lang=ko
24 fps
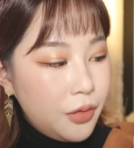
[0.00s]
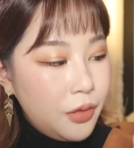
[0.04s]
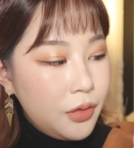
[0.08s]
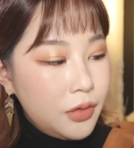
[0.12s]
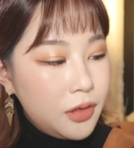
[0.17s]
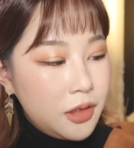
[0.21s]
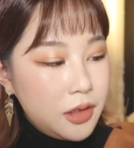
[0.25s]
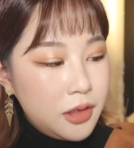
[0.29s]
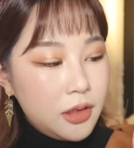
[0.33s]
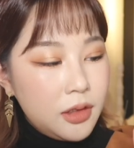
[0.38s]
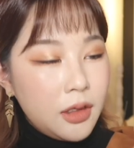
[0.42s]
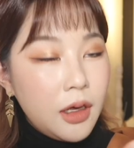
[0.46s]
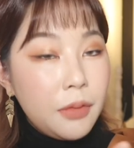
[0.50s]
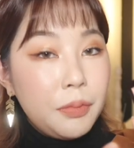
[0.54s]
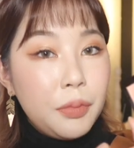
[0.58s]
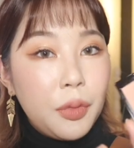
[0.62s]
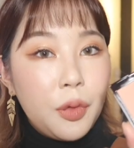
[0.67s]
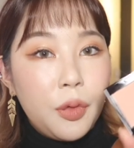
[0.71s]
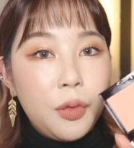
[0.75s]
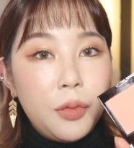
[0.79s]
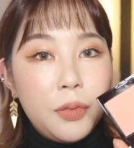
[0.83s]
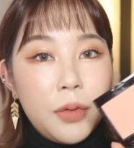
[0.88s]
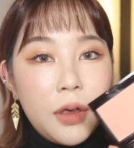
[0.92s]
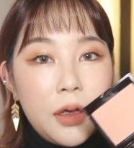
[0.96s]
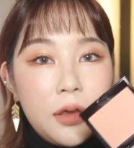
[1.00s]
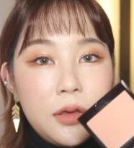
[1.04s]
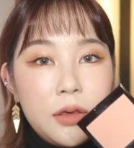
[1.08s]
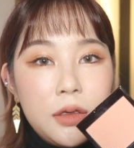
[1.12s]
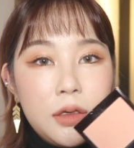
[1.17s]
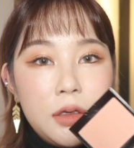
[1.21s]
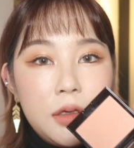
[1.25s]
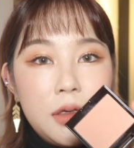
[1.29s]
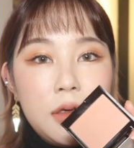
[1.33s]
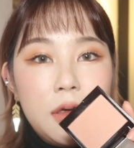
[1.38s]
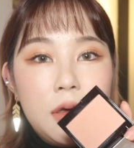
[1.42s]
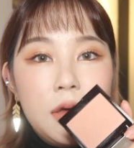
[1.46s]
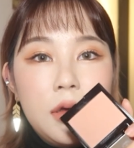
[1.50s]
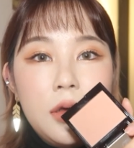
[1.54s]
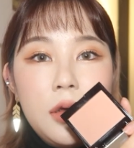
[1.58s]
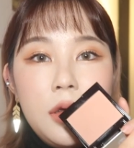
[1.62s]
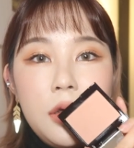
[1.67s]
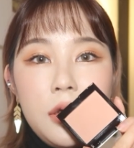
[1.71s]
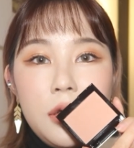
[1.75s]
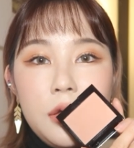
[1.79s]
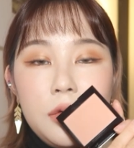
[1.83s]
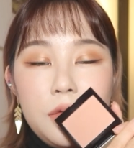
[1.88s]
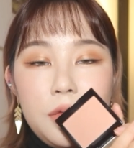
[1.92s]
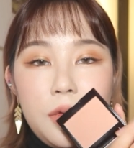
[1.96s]
이거는 딱 보면은
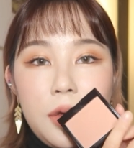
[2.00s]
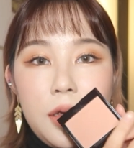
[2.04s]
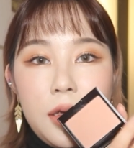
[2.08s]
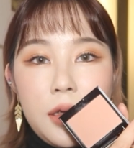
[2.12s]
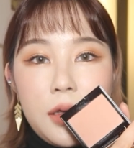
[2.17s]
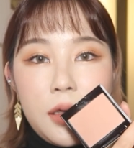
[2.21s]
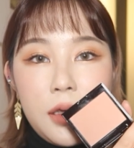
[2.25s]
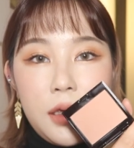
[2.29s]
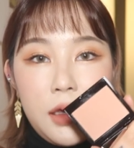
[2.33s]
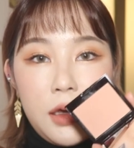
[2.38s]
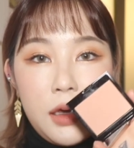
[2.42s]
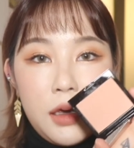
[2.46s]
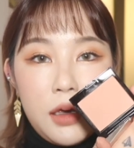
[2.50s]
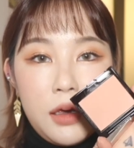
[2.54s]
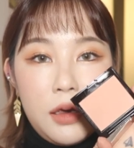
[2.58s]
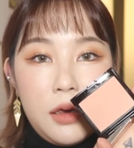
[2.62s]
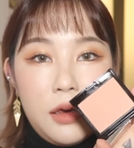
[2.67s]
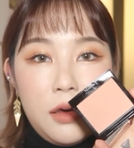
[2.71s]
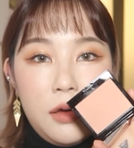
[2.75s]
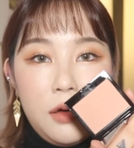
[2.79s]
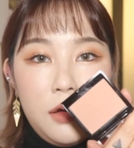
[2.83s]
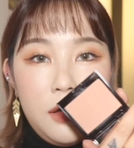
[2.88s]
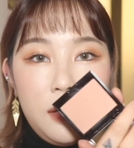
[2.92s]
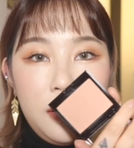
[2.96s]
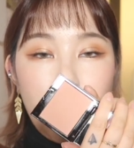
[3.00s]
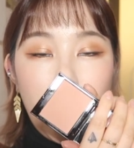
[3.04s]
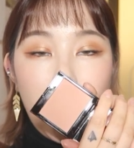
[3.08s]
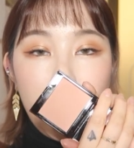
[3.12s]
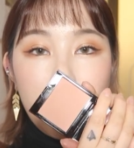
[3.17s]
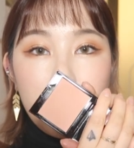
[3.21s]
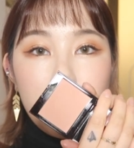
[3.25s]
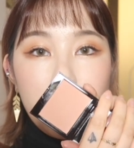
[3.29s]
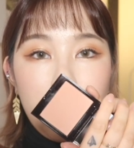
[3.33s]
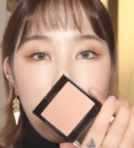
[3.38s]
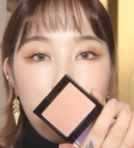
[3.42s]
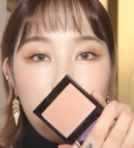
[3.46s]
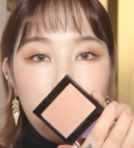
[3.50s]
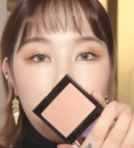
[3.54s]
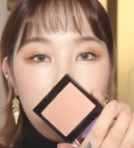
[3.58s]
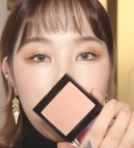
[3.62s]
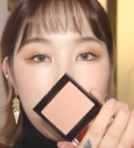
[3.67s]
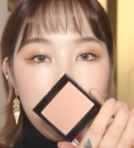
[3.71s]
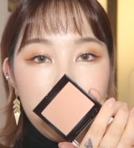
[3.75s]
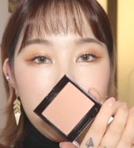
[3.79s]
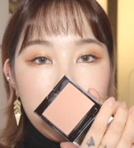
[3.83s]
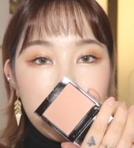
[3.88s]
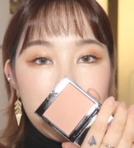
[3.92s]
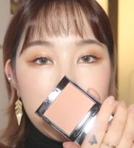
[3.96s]
되게 펄이
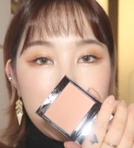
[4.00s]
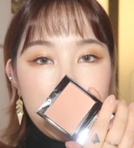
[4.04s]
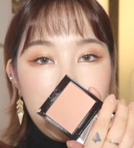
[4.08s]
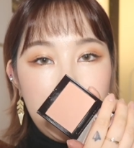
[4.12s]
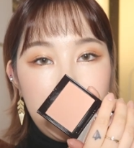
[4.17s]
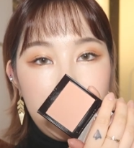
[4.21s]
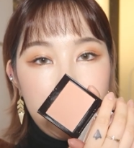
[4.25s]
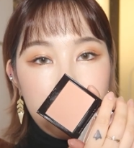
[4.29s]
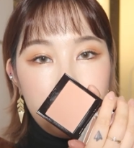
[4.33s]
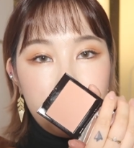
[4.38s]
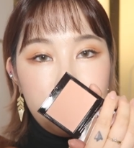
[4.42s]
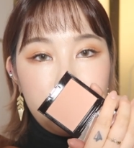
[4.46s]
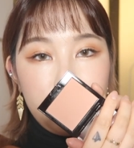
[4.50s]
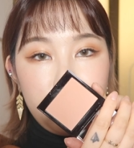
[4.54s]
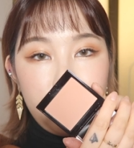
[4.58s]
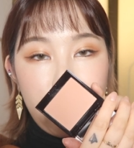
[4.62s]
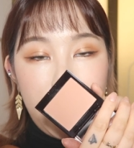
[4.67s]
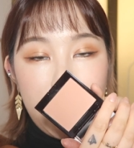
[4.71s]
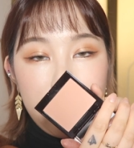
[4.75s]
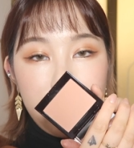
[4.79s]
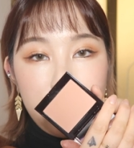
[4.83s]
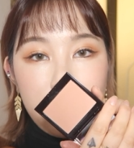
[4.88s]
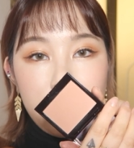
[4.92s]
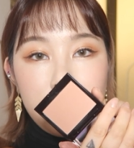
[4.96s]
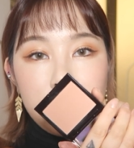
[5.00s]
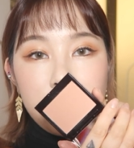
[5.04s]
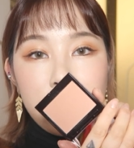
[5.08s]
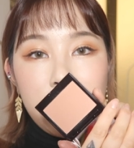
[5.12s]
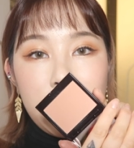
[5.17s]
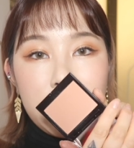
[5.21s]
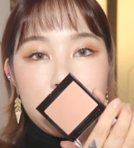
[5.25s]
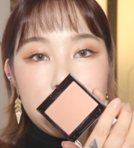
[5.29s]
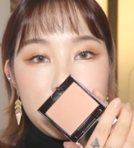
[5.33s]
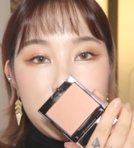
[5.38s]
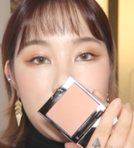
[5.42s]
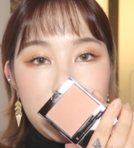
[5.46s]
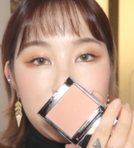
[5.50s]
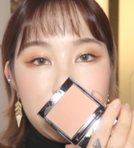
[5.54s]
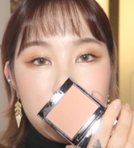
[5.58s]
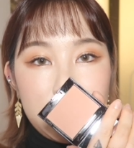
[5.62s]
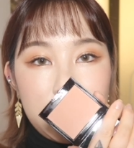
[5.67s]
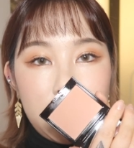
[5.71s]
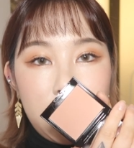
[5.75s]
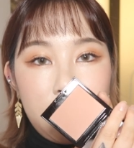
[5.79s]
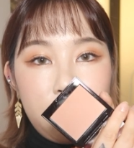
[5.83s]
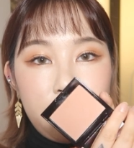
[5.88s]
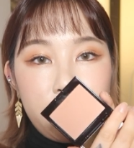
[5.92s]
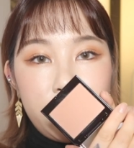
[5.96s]
없는 그냥 매트한
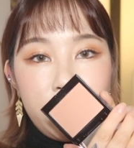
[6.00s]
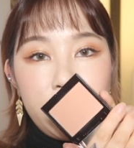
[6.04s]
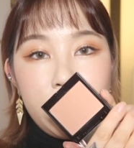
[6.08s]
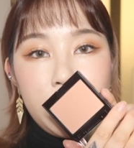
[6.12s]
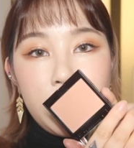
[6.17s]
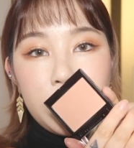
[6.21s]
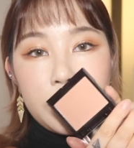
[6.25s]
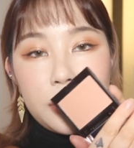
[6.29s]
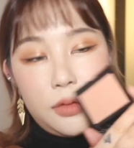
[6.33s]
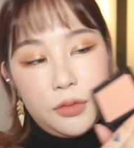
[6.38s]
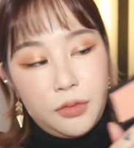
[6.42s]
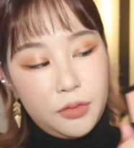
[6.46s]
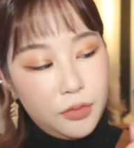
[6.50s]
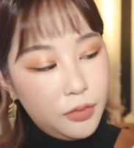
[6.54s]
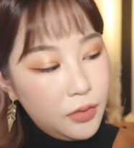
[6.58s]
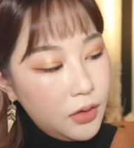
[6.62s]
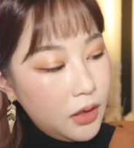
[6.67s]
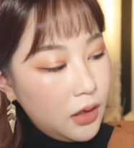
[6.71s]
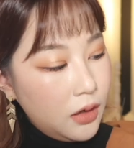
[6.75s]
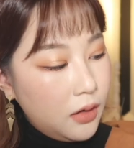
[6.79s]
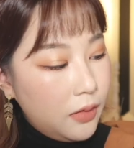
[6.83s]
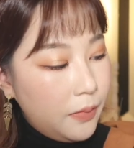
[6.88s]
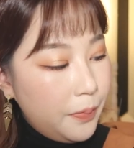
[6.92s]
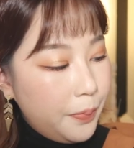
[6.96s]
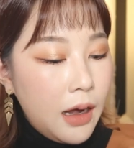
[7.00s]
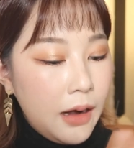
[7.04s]
재질의 블러셔고요.